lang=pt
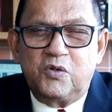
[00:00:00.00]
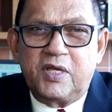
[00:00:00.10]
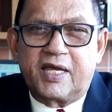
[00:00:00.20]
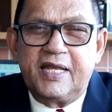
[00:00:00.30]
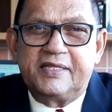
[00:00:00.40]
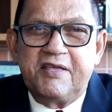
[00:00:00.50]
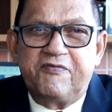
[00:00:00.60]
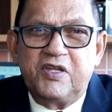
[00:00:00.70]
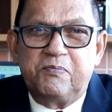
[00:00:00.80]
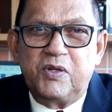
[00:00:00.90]
que é que ele tem
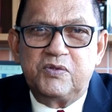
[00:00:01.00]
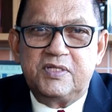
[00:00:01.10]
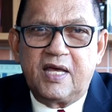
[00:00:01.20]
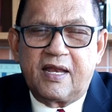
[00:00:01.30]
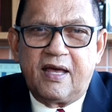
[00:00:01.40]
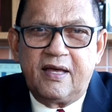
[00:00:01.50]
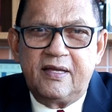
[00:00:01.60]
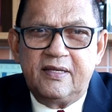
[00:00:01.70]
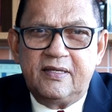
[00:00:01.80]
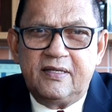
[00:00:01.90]
feito pelo Ceará
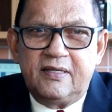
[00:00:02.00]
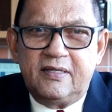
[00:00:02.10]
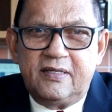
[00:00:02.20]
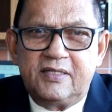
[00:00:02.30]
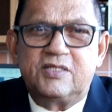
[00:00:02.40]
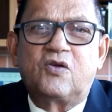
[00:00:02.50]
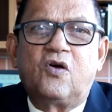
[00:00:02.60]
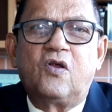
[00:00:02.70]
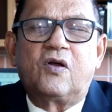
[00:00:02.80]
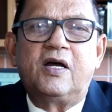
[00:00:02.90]
e se
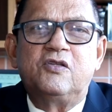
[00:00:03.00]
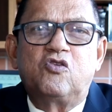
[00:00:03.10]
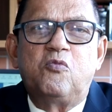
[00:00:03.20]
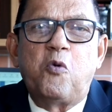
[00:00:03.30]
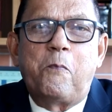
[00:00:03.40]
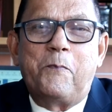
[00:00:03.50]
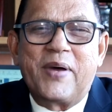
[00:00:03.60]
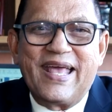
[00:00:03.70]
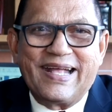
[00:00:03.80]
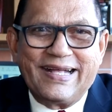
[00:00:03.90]
colocando como
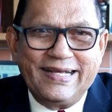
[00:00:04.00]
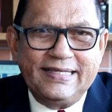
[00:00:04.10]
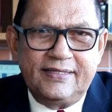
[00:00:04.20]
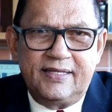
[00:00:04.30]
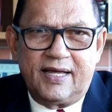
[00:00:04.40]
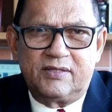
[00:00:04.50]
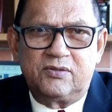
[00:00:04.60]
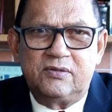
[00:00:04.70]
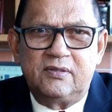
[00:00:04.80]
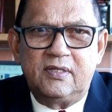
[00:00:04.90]

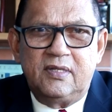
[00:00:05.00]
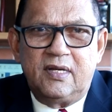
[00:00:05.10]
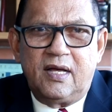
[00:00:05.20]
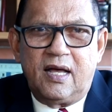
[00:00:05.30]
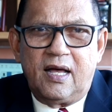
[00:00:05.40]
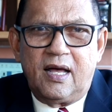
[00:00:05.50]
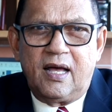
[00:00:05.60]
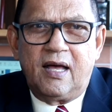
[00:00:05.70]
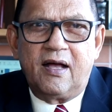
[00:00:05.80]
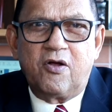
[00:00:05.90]
pré-candidato
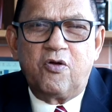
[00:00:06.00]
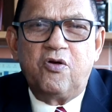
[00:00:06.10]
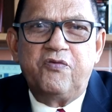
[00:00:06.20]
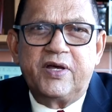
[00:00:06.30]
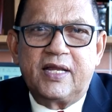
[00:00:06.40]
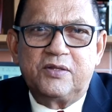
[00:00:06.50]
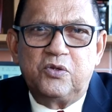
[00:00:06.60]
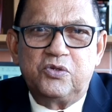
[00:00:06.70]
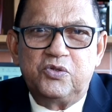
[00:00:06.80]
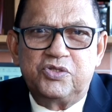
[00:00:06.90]
a
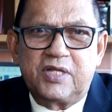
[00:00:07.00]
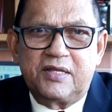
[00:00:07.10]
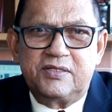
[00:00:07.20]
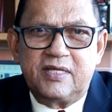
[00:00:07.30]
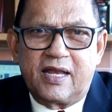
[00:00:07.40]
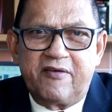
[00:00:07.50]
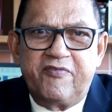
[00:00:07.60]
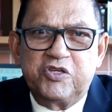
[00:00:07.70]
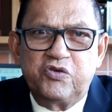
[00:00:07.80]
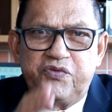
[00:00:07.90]
governador do estado do Ceará.
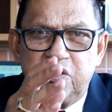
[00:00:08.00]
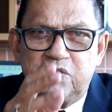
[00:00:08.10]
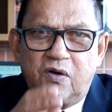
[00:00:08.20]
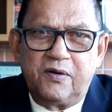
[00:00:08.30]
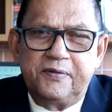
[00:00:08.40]
Veja o vídeo, ó.